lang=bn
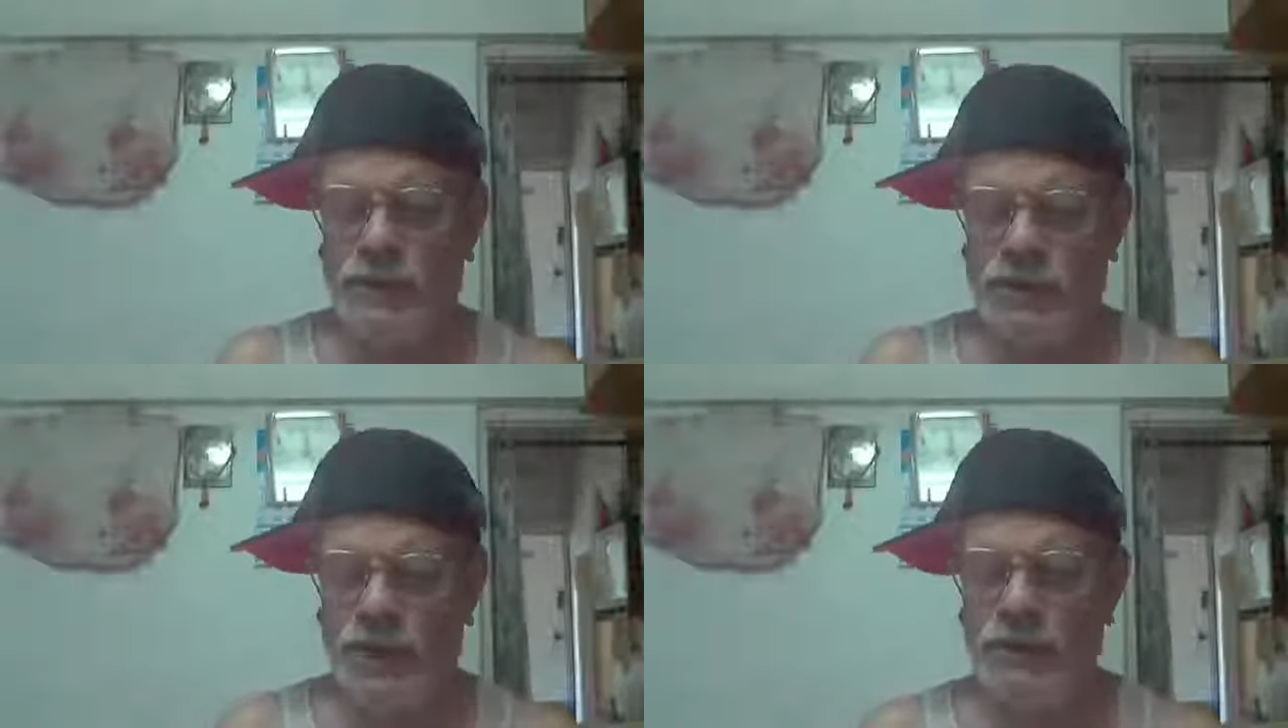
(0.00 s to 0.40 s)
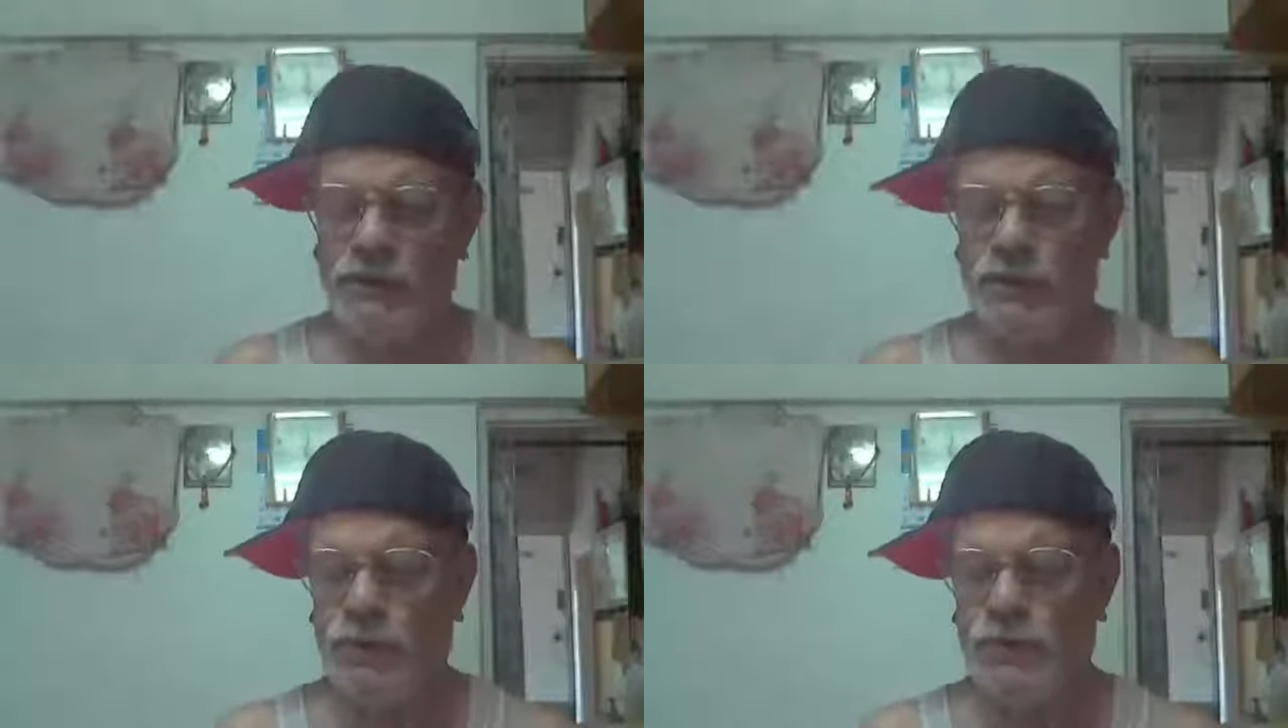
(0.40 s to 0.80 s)

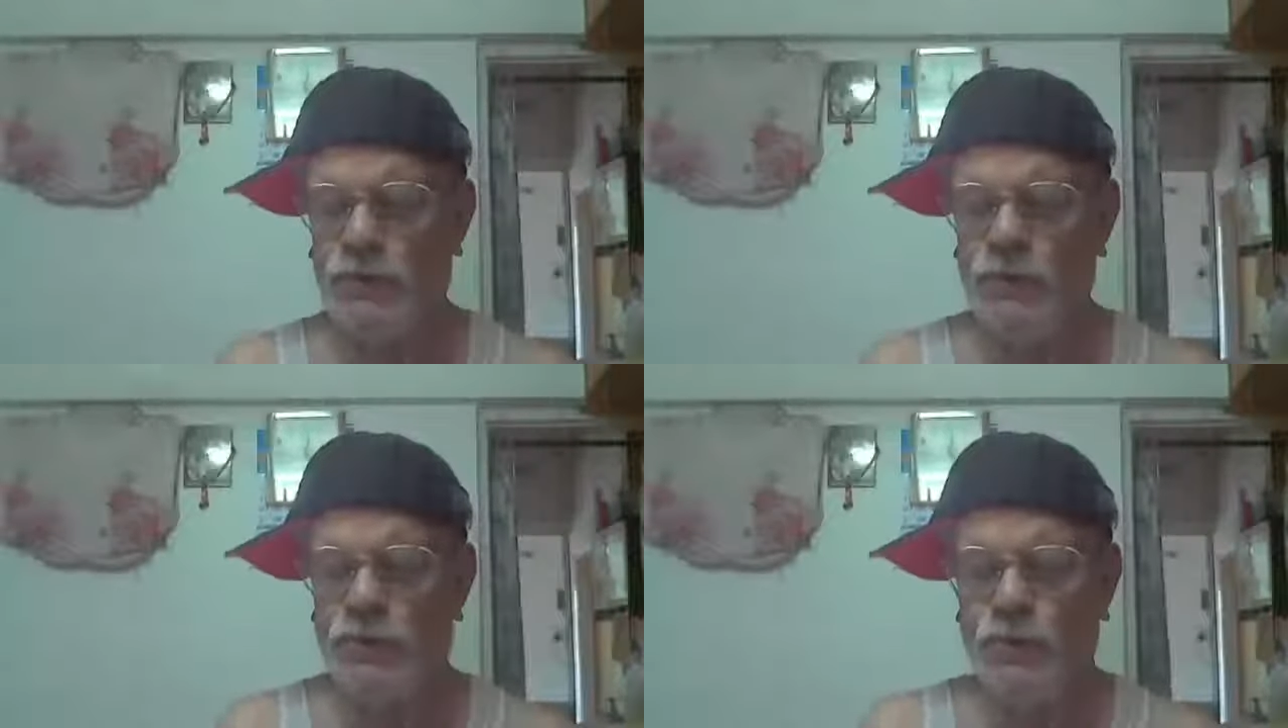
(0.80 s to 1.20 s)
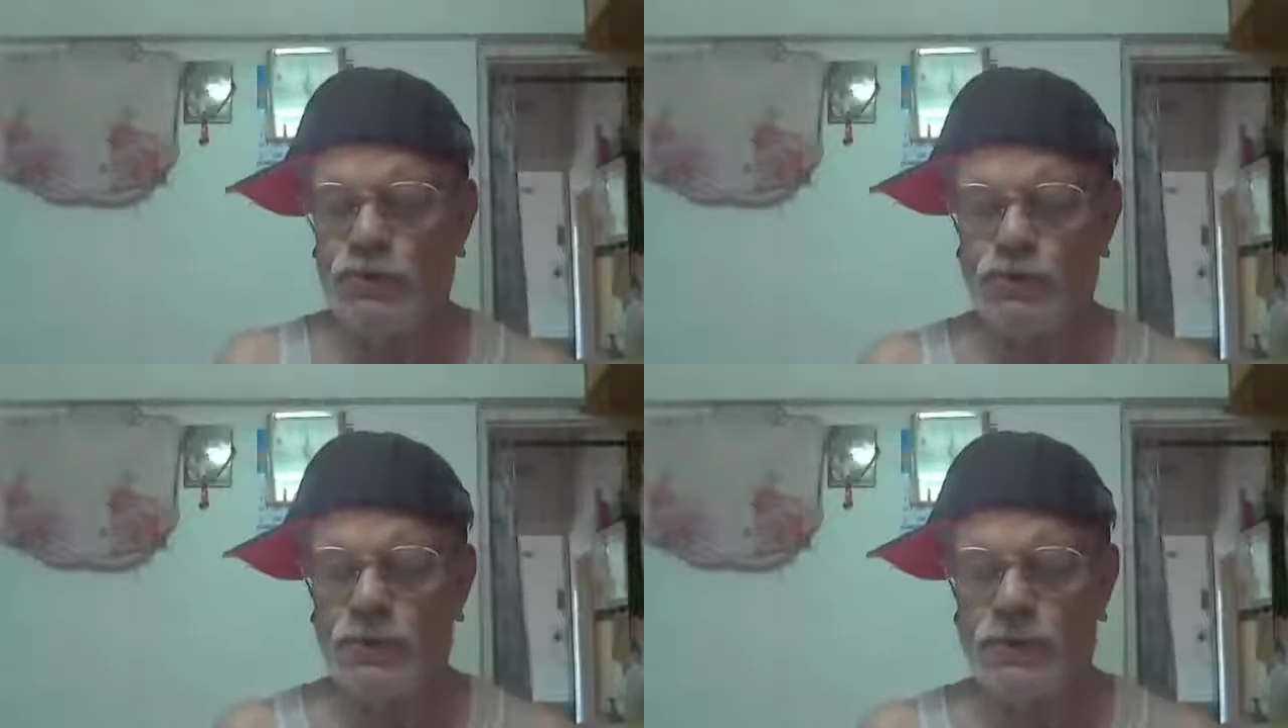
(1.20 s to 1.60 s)
টেলিফোন
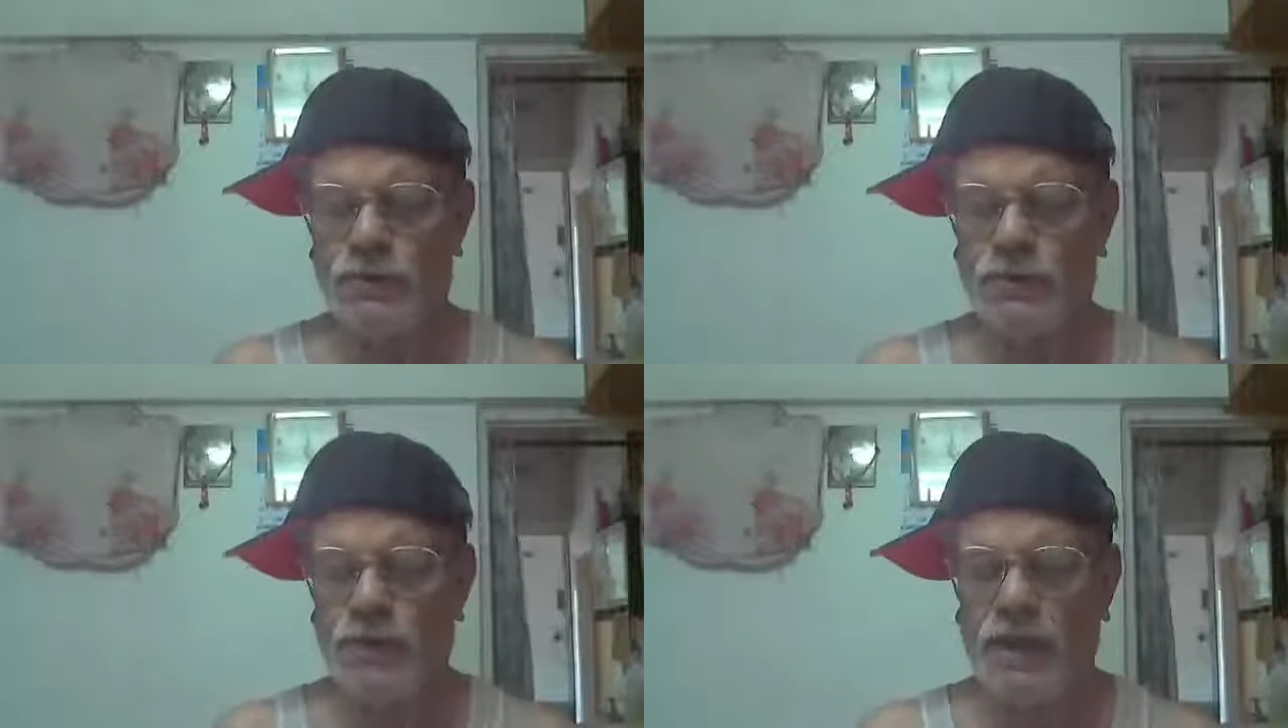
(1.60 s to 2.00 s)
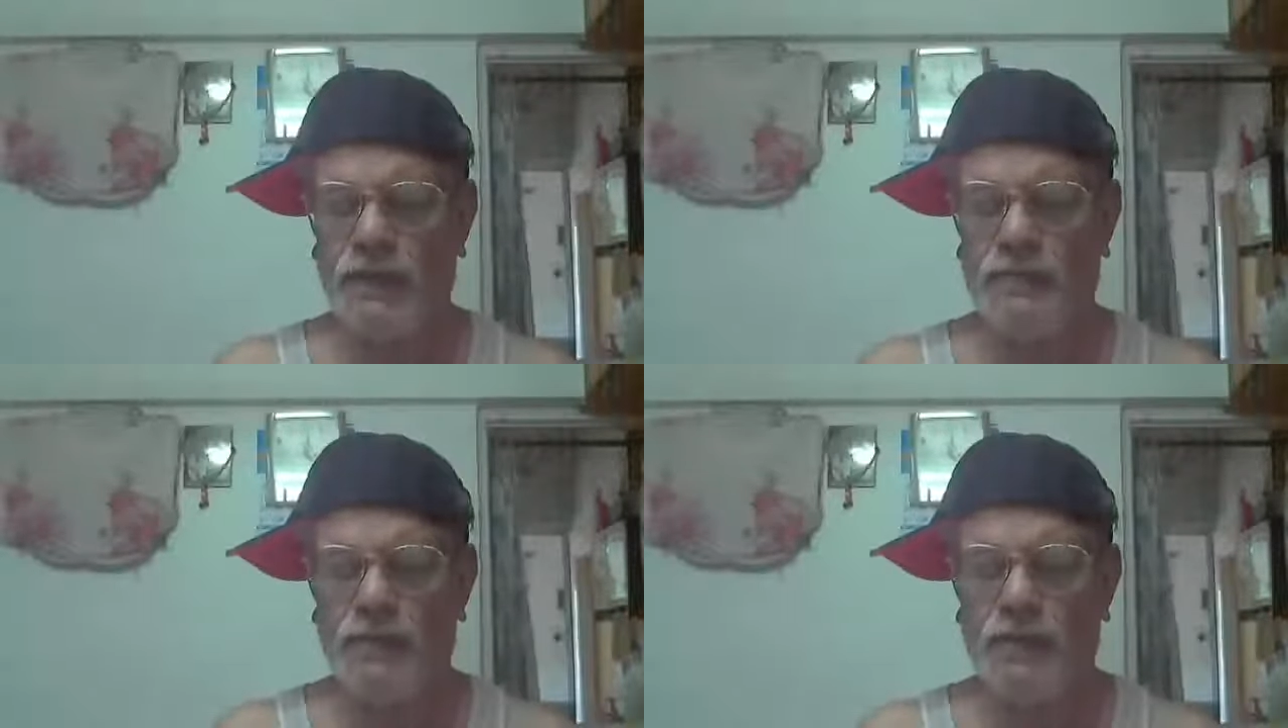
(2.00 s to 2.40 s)
ওষুধের দোকান
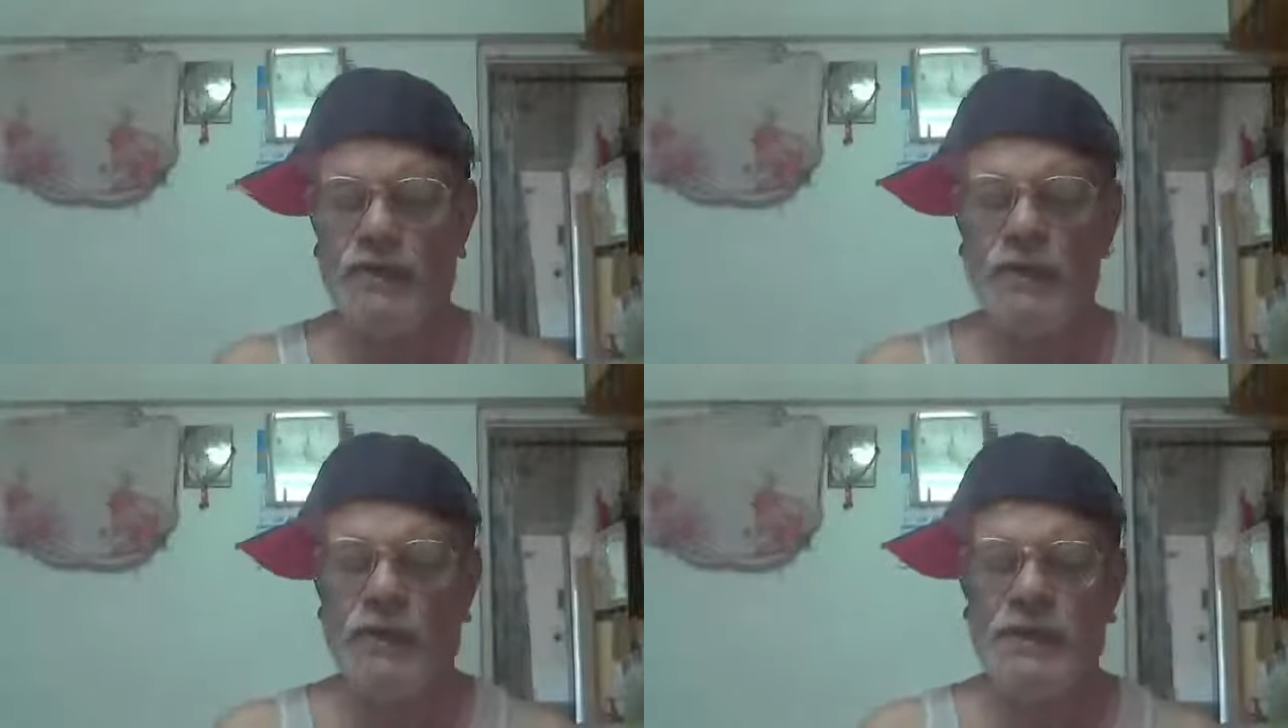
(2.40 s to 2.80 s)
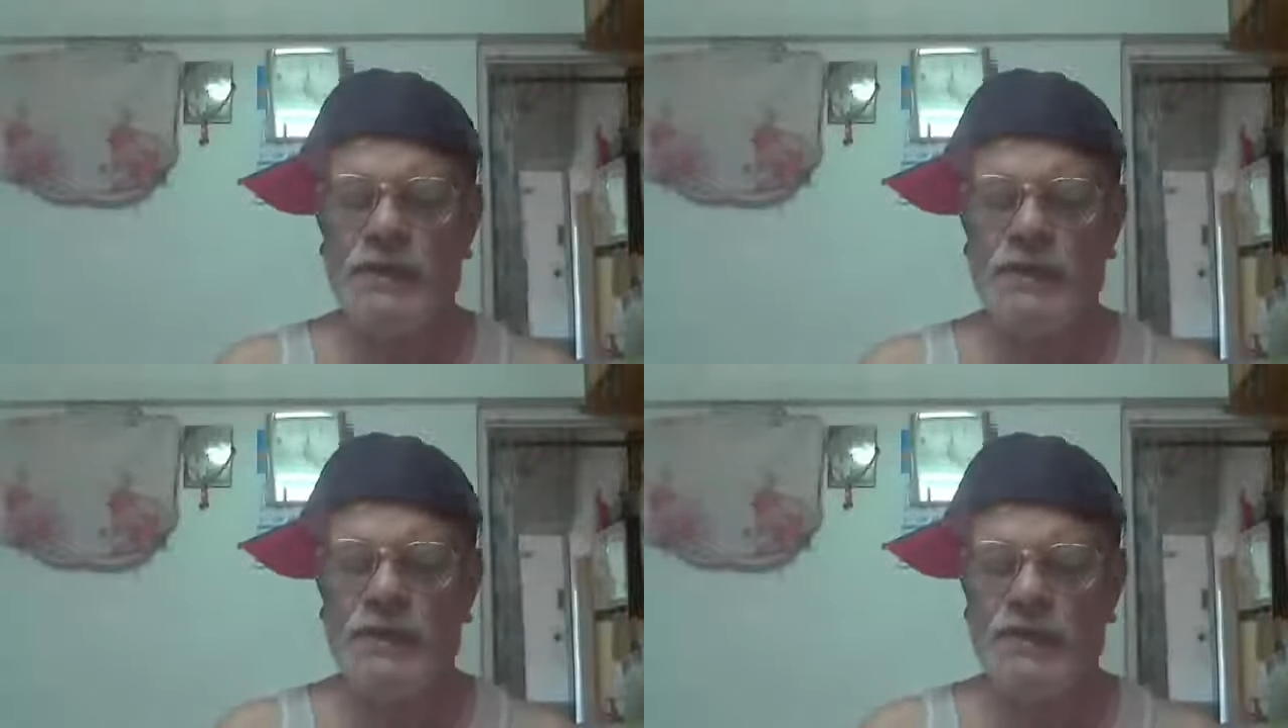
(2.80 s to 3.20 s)
মনি অর্ডার